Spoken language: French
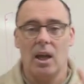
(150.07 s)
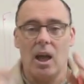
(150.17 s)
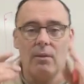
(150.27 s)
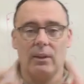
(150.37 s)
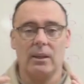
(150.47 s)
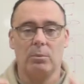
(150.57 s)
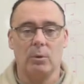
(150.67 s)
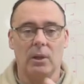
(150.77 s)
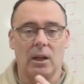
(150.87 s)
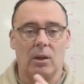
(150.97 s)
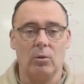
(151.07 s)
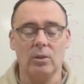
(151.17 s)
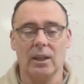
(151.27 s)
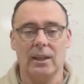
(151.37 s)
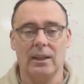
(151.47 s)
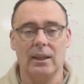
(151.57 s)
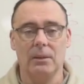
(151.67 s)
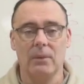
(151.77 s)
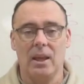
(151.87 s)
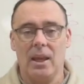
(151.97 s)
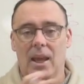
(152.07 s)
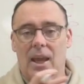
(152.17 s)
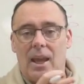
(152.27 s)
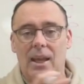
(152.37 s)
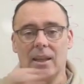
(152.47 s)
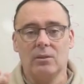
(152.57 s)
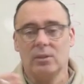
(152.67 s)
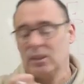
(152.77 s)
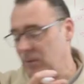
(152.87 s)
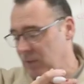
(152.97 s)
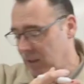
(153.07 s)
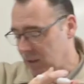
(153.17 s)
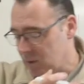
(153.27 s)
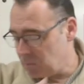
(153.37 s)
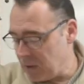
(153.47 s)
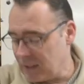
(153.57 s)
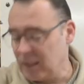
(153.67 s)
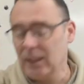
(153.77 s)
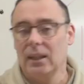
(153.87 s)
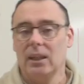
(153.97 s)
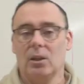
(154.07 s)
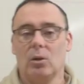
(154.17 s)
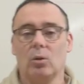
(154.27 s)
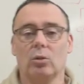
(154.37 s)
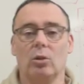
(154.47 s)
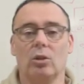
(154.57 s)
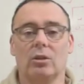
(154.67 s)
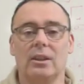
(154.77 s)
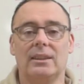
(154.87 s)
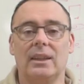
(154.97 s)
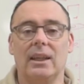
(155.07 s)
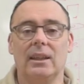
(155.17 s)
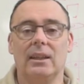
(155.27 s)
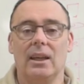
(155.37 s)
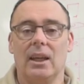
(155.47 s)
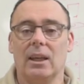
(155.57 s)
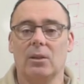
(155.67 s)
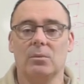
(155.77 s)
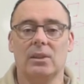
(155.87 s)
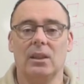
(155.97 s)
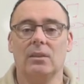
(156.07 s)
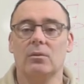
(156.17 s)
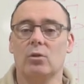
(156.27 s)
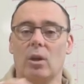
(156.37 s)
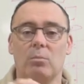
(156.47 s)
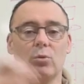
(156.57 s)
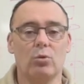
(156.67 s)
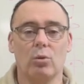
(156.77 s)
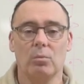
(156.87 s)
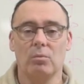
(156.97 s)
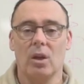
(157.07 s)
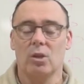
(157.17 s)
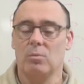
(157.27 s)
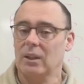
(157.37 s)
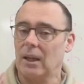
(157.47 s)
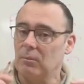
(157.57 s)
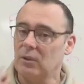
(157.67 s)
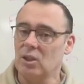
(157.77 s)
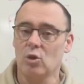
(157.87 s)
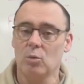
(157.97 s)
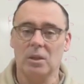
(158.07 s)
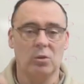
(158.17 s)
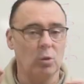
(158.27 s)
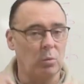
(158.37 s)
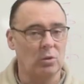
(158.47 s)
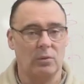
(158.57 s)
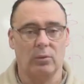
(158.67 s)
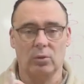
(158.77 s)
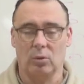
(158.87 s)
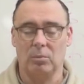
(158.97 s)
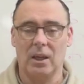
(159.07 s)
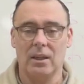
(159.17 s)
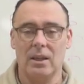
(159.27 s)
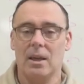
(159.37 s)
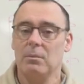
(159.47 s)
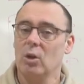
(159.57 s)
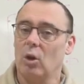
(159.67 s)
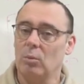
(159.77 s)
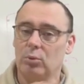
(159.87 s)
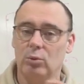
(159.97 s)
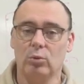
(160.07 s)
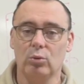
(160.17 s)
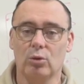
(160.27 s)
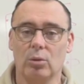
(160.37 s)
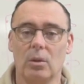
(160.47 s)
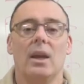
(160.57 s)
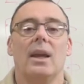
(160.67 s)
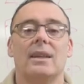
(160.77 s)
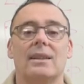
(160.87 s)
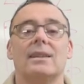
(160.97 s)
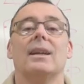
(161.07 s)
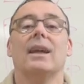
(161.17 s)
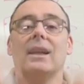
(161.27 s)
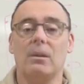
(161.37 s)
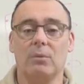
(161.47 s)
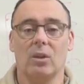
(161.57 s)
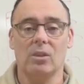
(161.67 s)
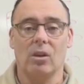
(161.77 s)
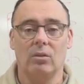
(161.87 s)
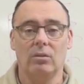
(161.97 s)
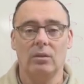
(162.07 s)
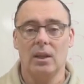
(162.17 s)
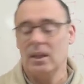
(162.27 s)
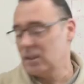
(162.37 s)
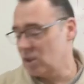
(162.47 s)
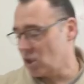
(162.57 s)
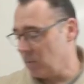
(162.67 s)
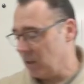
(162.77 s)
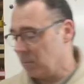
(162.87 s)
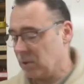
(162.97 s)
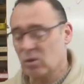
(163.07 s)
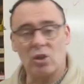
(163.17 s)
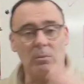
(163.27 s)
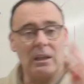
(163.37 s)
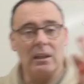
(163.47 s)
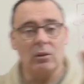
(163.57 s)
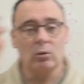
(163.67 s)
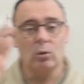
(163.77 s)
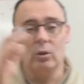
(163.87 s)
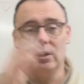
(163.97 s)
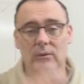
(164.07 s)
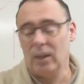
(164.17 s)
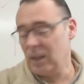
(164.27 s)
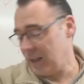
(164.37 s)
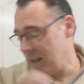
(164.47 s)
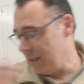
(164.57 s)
avec la première, on est réglé, et la deuxième viendra se plaquer contre l'autre glissière, et comme ça, j'aurai plus de jeu. Je mettrai un petit jeu, bien sûr, pour que ça fonctionne bien, mais il n'y aura plus du tout de jeu. Et ça sera réglable dans le temps. Si jamais, parce que j'ai remarqué, entre l'hiver et